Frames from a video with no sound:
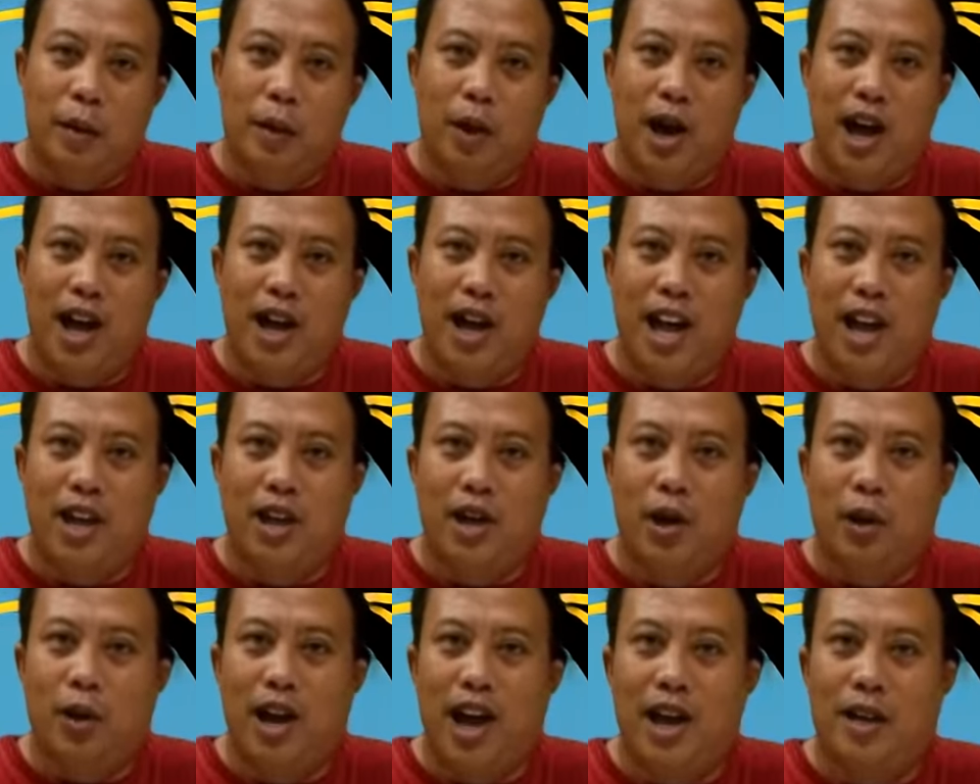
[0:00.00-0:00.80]

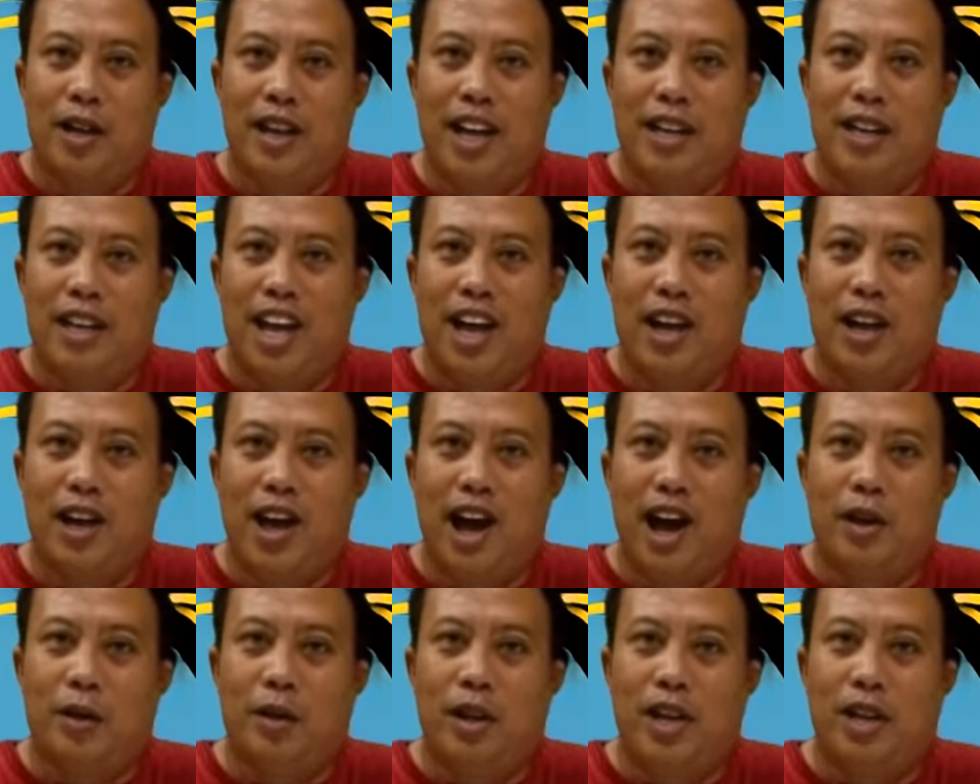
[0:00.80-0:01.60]
perangkat lunak desain
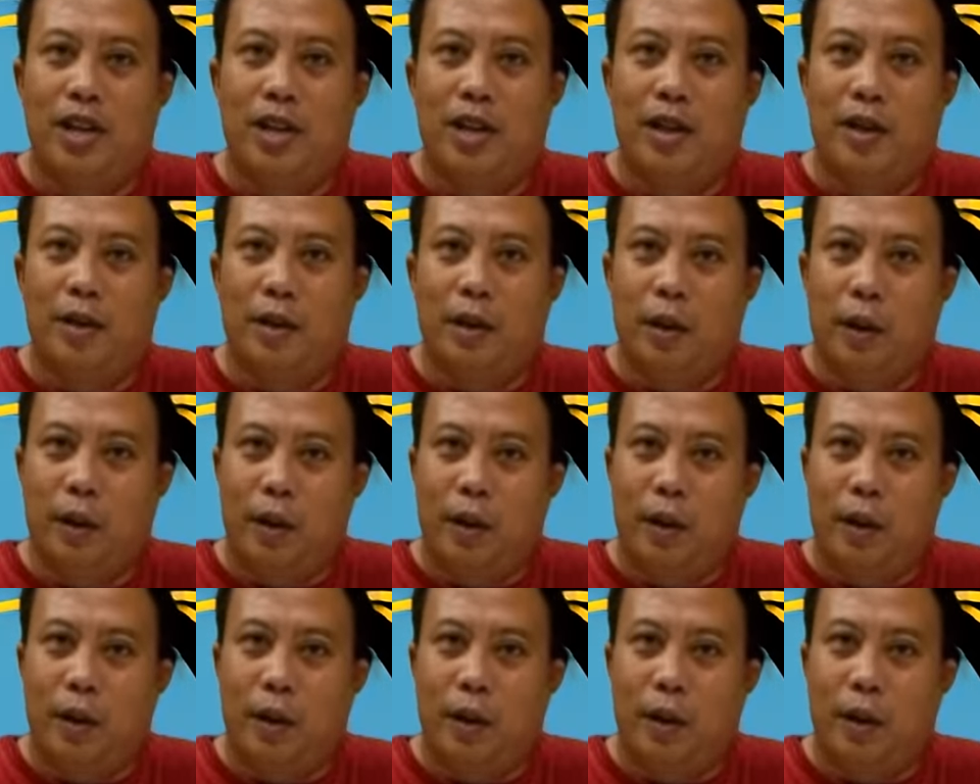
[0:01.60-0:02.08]
grafis,